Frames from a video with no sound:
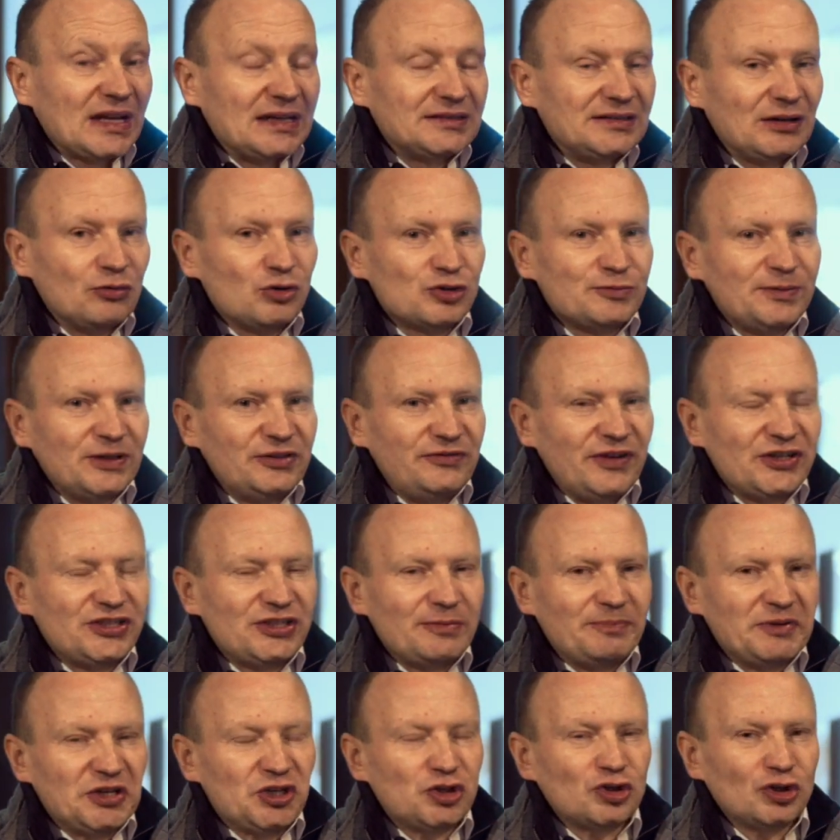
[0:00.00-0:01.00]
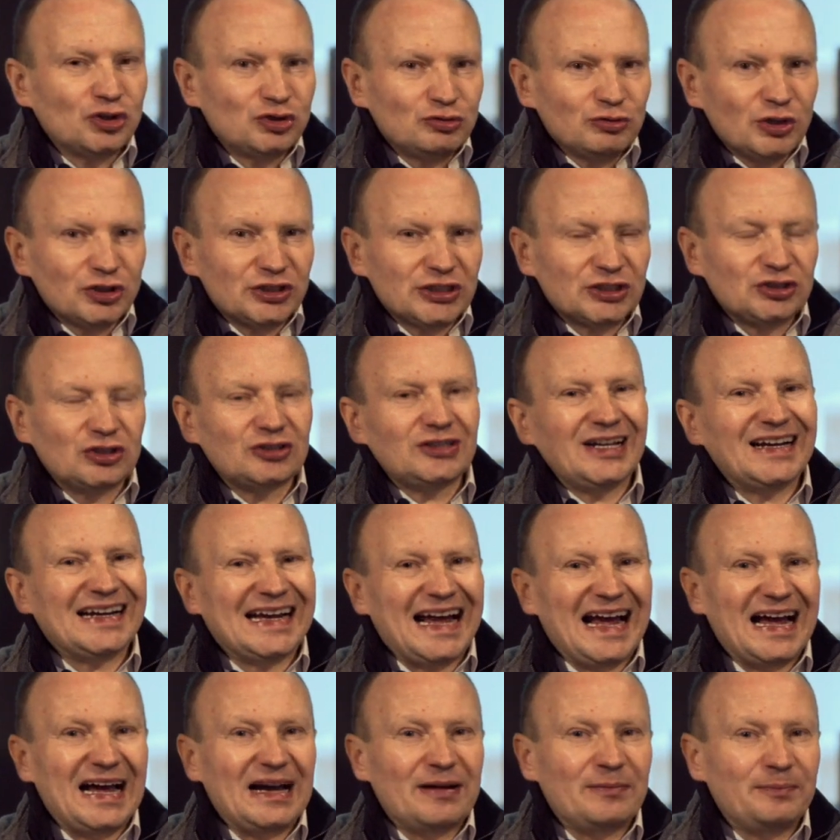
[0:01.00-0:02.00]
załóżmy 250 zł, to
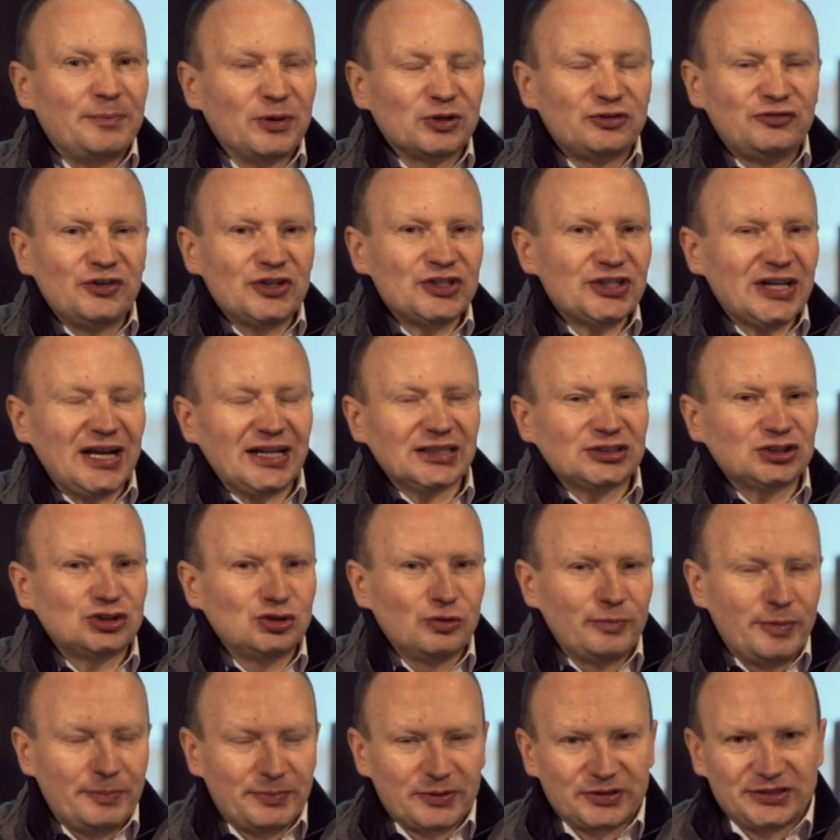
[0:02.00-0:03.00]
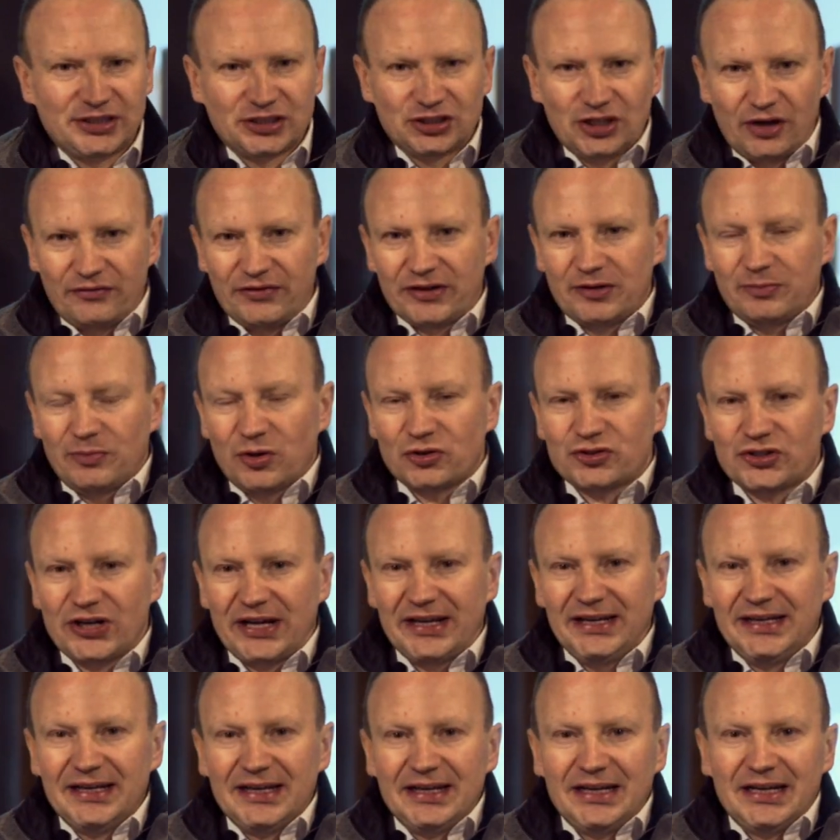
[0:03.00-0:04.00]
taka podwyżka stóp procentowych
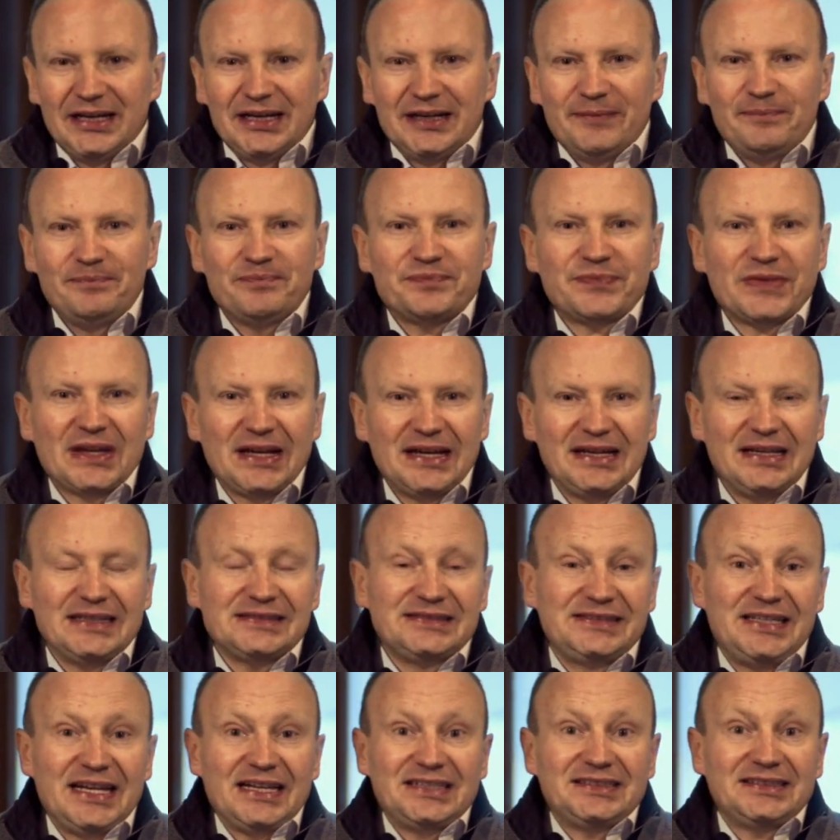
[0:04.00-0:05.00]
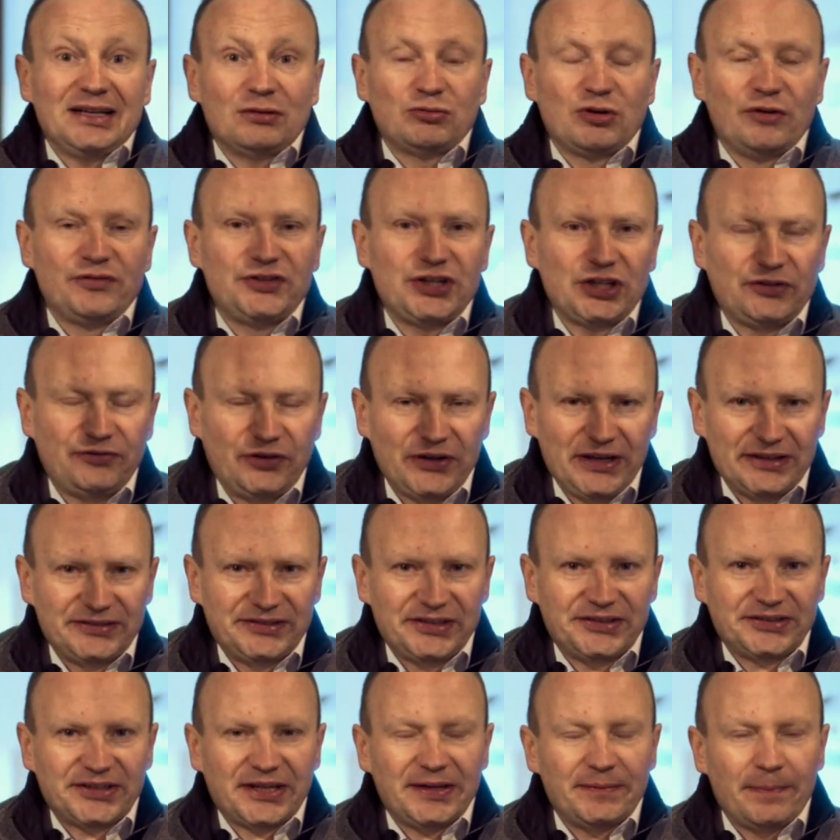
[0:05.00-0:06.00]
może E, zjeść całkowicie Twoje
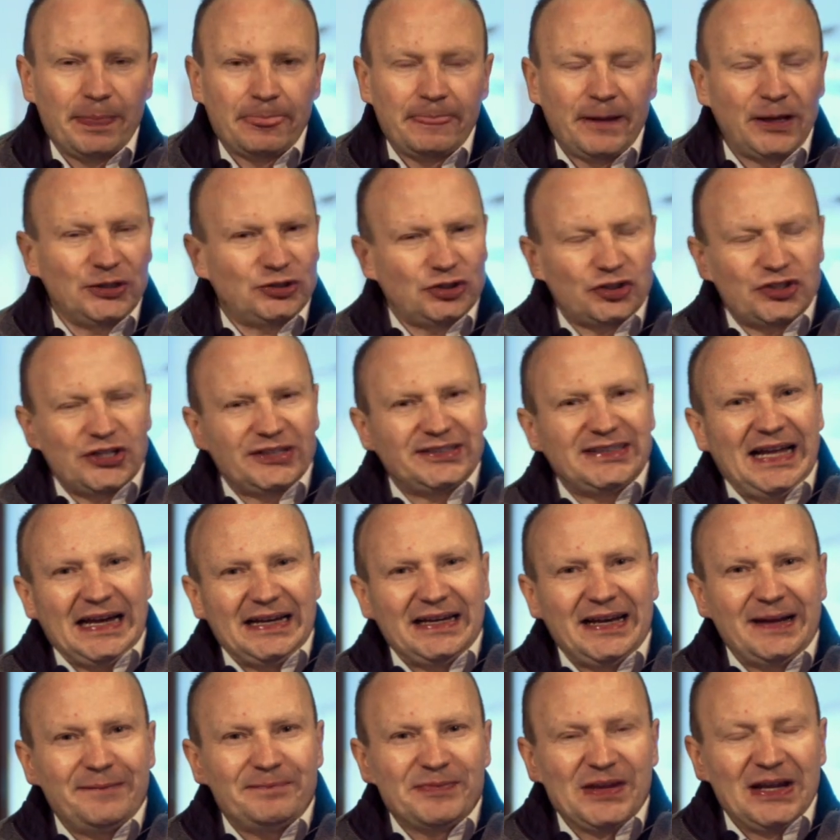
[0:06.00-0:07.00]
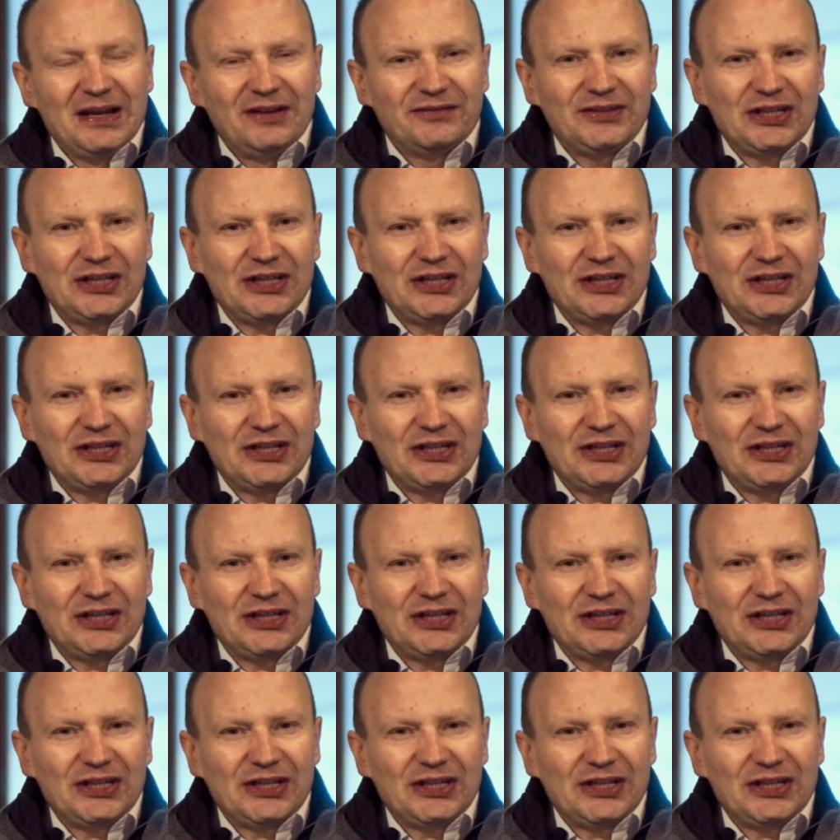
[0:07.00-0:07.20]
zyski. No i co się stanie?